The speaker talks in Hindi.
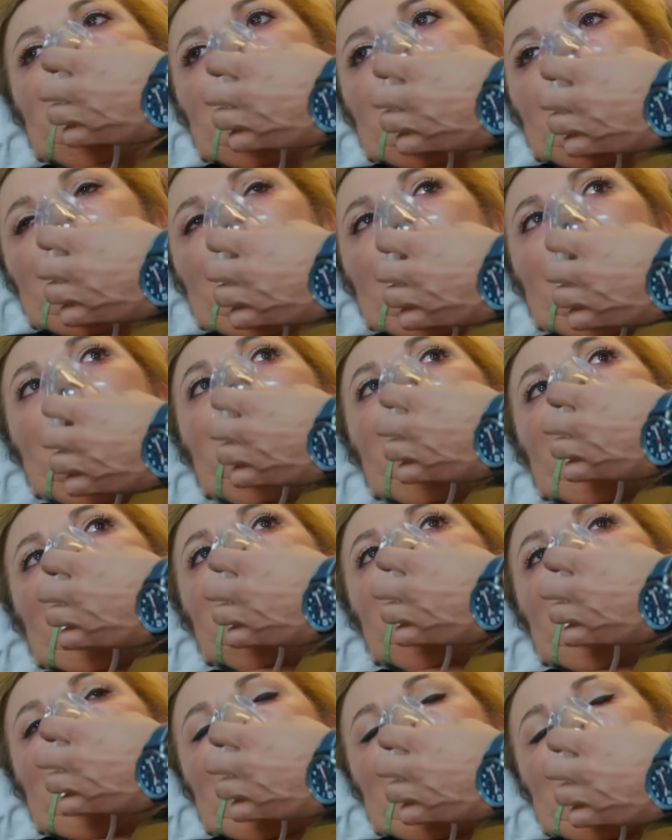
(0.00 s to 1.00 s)
बिल्कुल
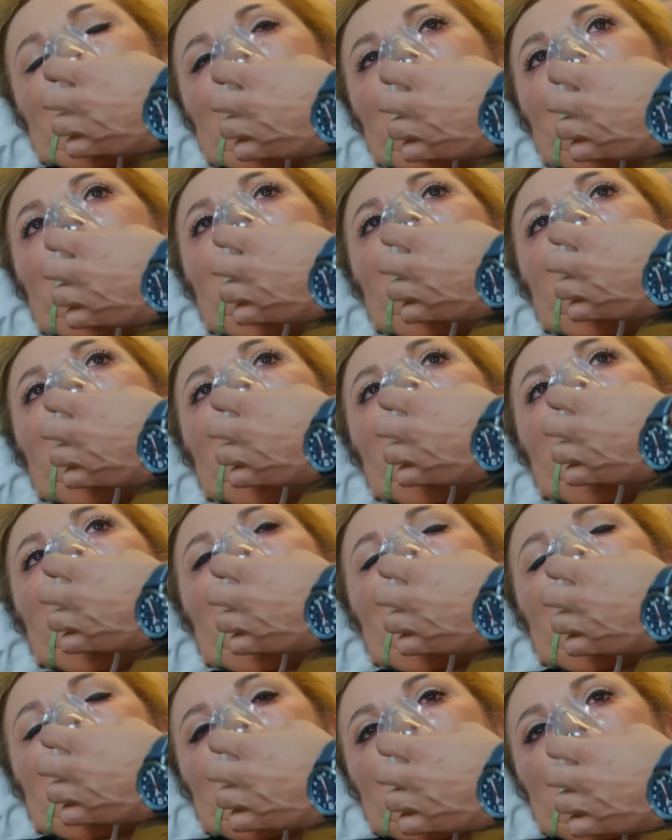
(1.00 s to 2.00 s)
ऐसे आराम से
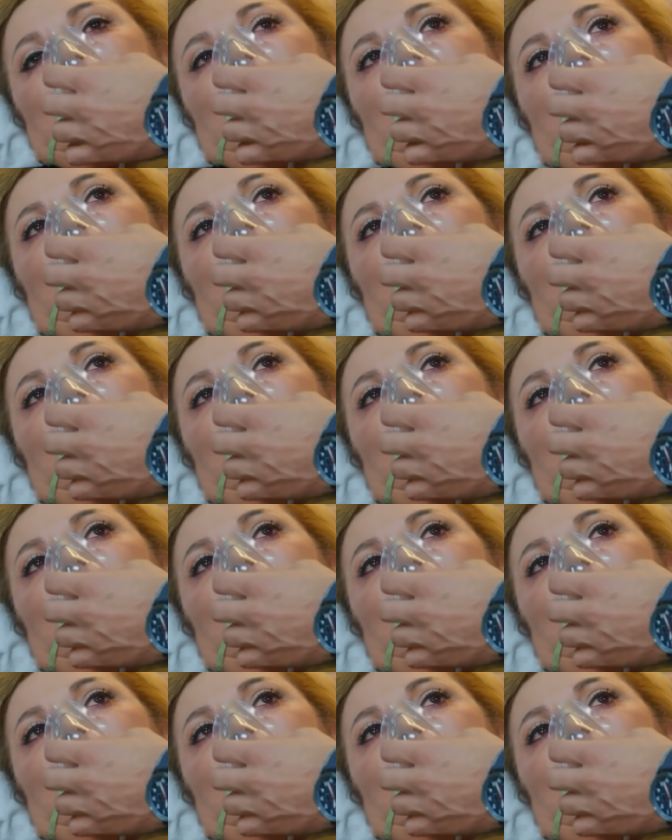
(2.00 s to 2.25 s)
पुरसुकून हो